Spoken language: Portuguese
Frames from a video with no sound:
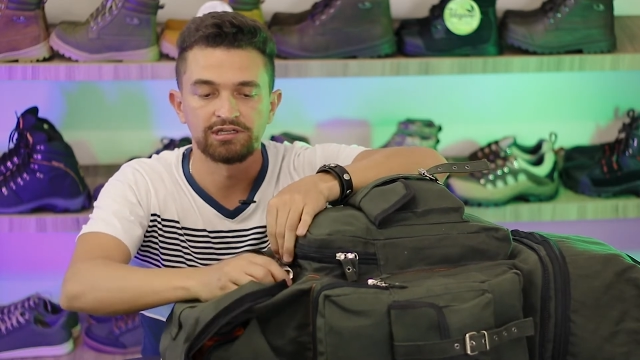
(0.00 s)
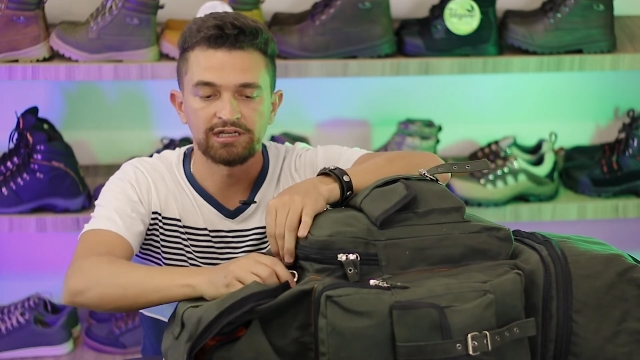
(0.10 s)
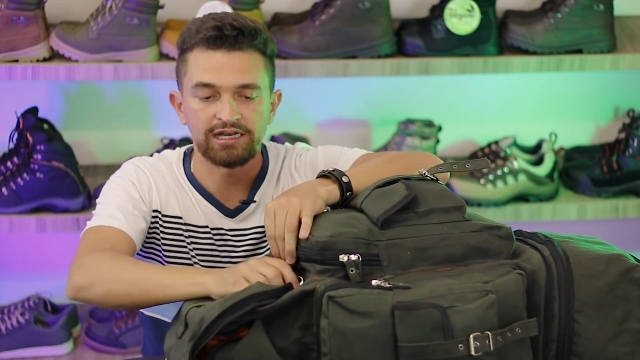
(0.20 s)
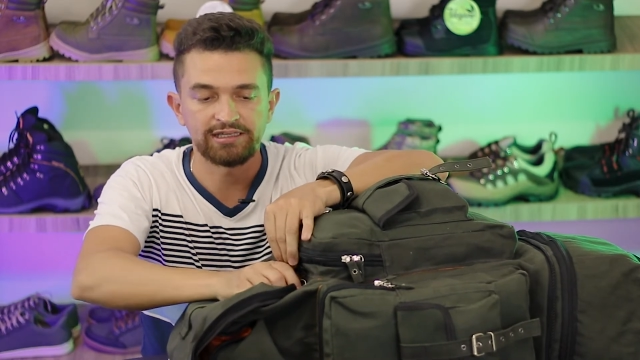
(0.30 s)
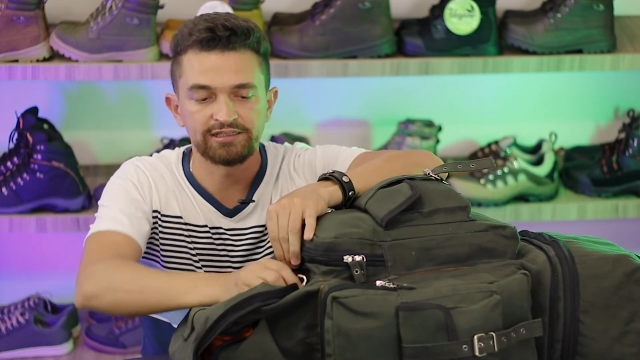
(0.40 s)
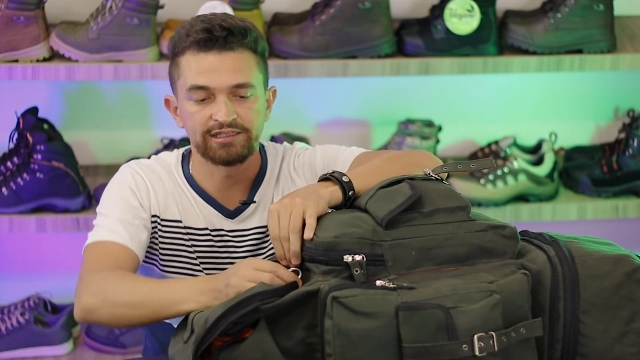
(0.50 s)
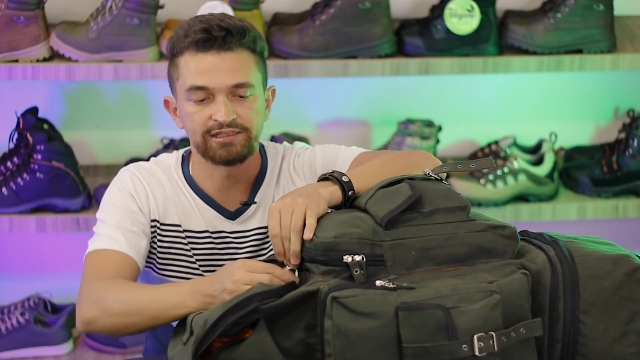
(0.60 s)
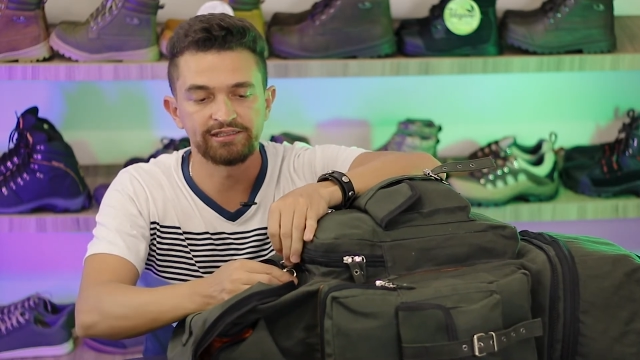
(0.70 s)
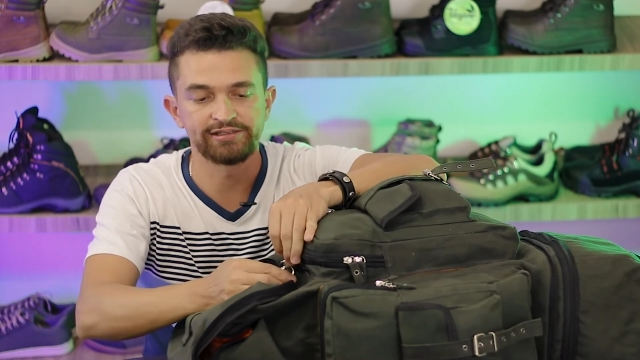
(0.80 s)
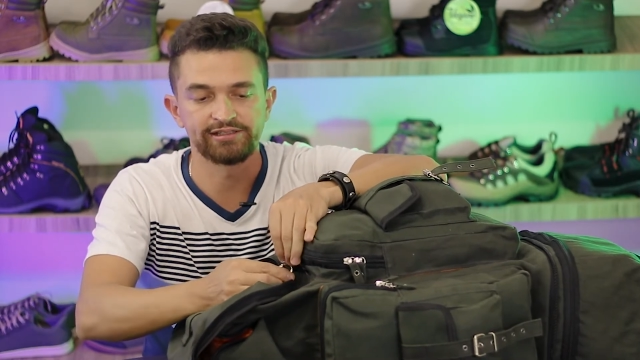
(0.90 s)
caída
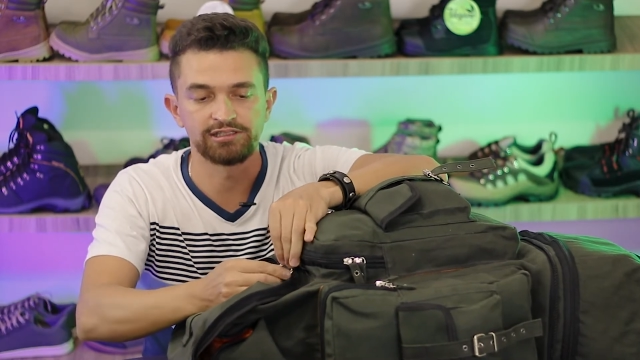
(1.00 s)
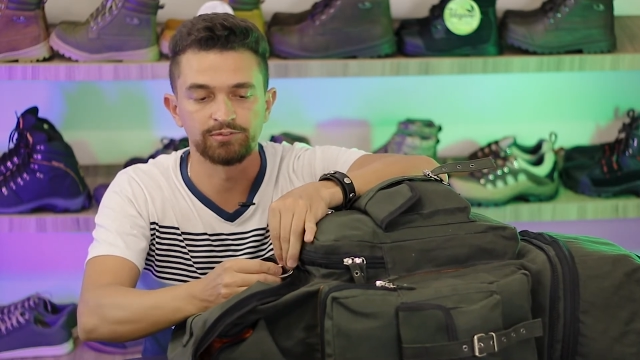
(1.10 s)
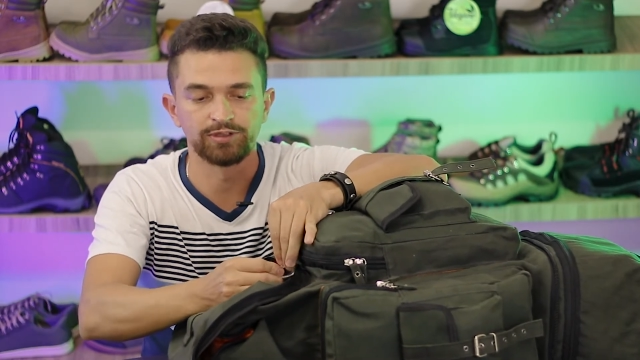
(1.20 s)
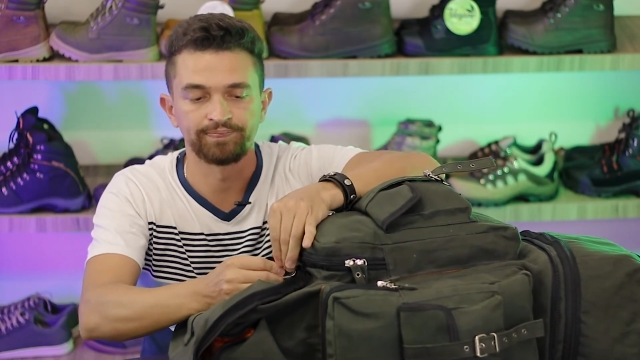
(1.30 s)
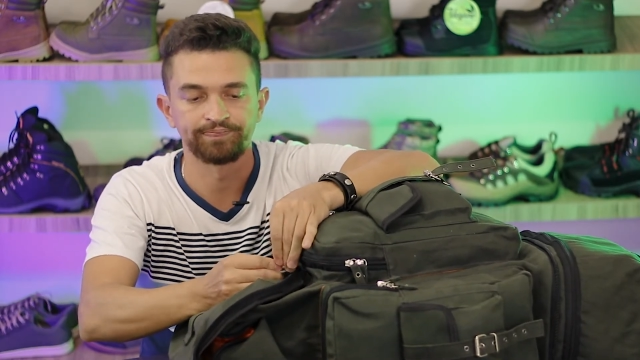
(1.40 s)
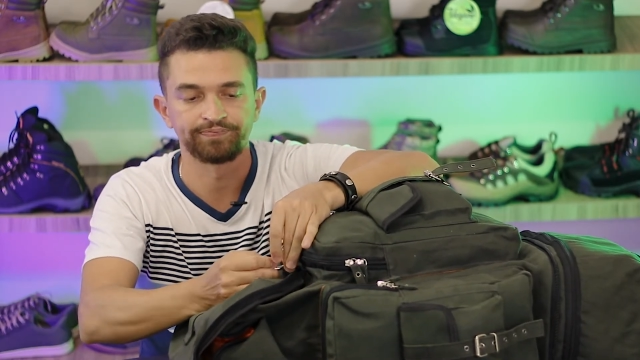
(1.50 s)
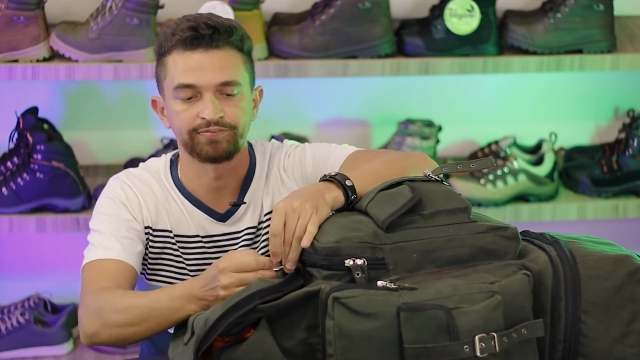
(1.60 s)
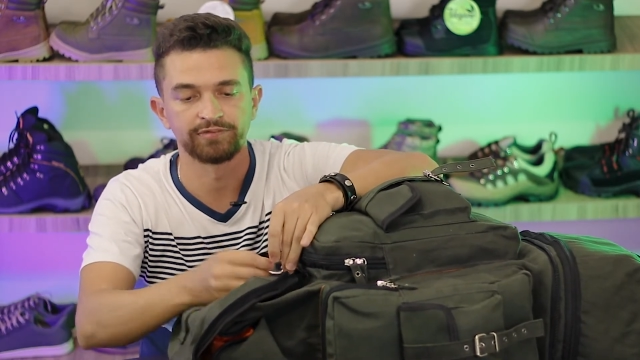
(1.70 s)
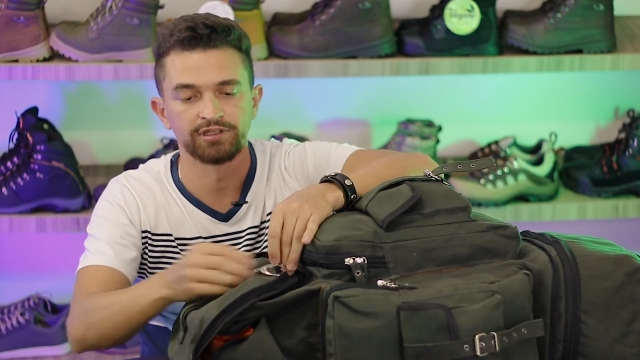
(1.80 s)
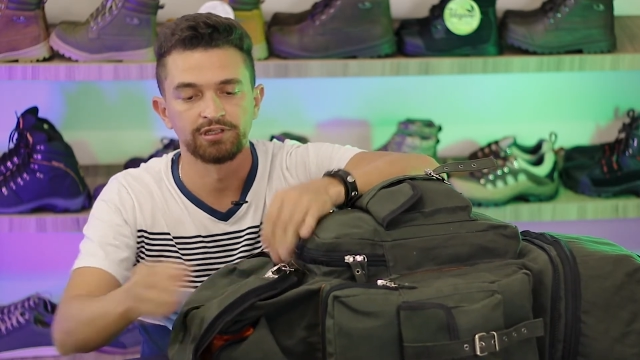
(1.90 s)
aqui em cima,
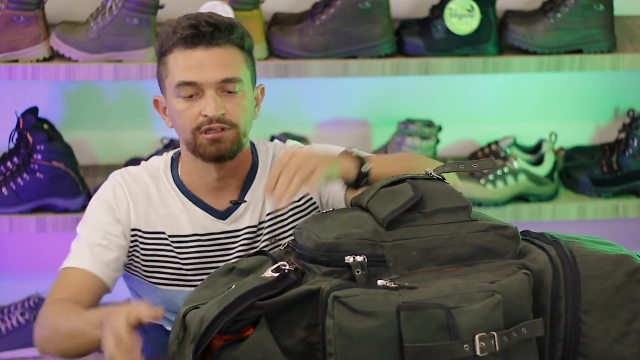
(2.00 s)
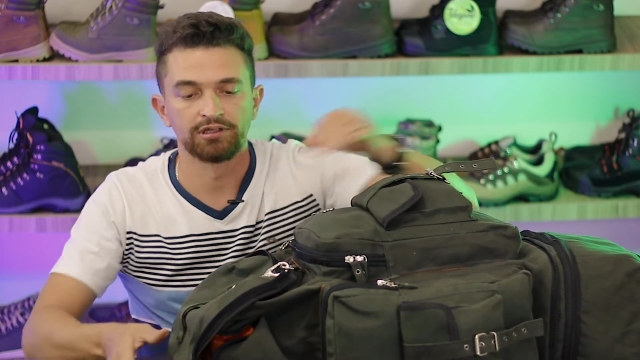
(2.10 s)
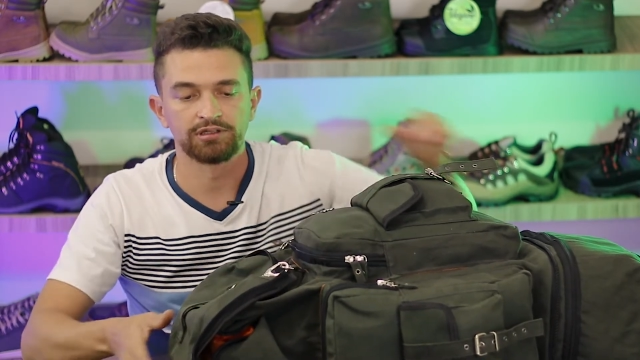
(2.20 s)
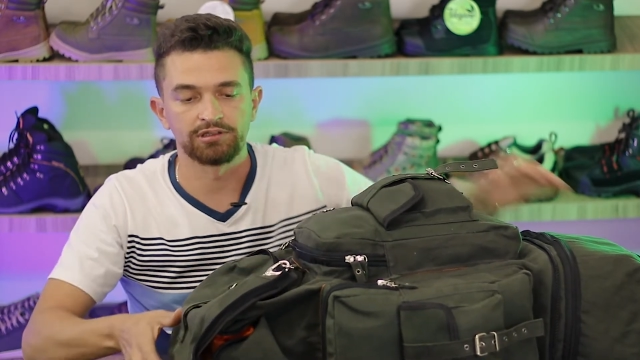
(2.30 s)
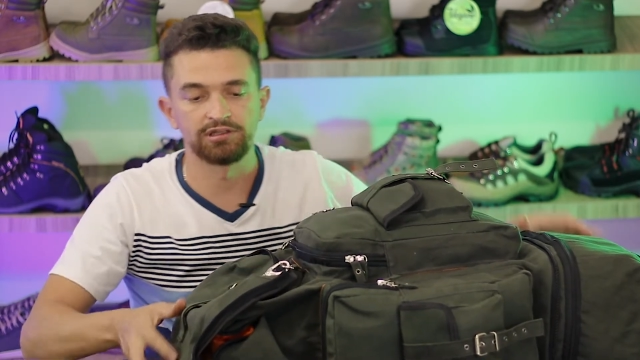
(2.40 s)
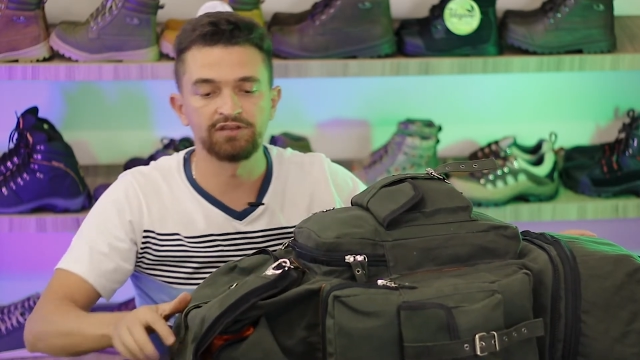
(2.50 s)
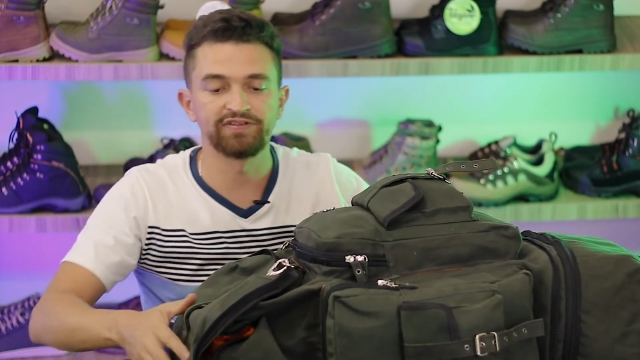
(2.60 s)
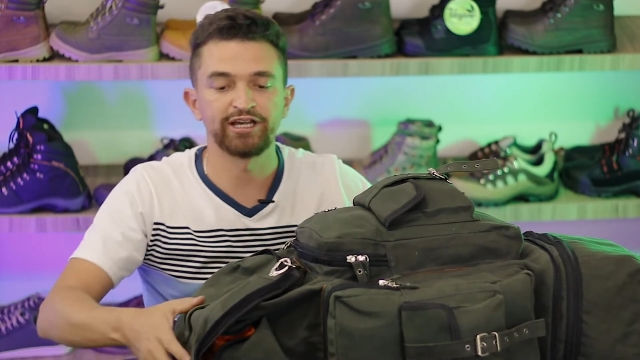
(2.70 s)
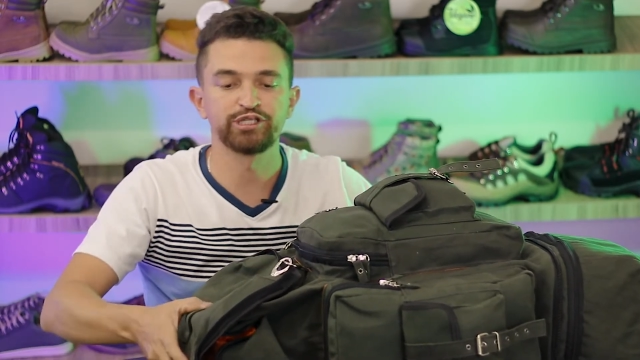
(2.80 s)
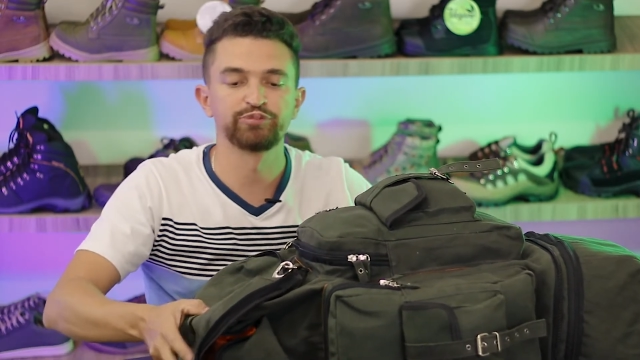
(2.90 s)
que
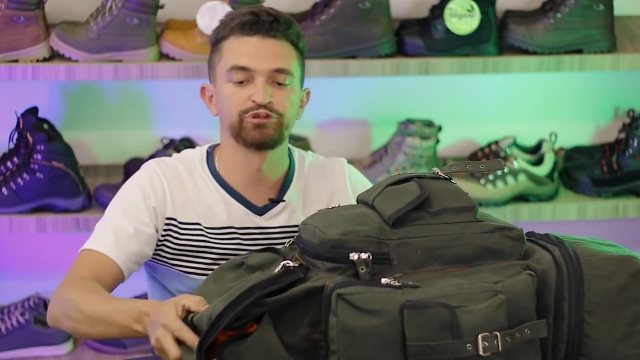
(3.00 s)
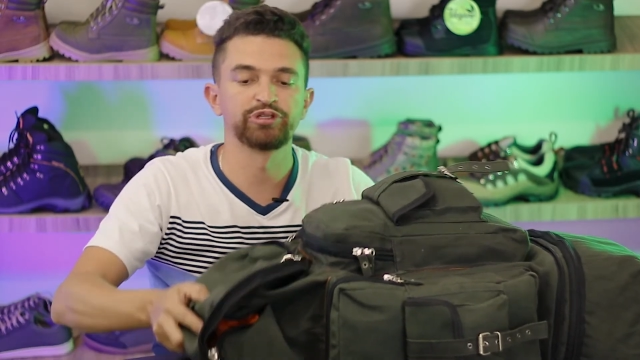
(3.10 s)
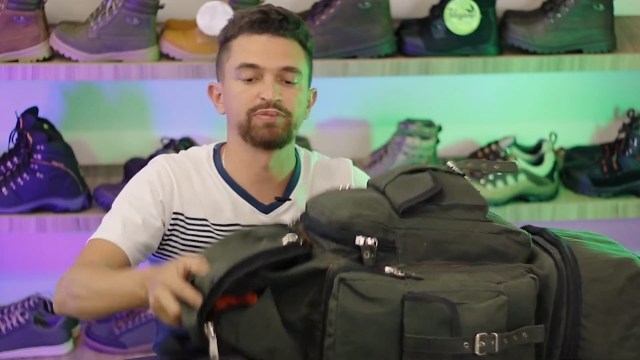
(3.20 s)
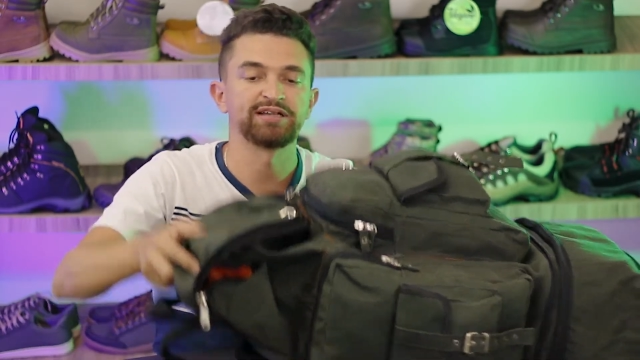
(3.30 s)
vai diminuir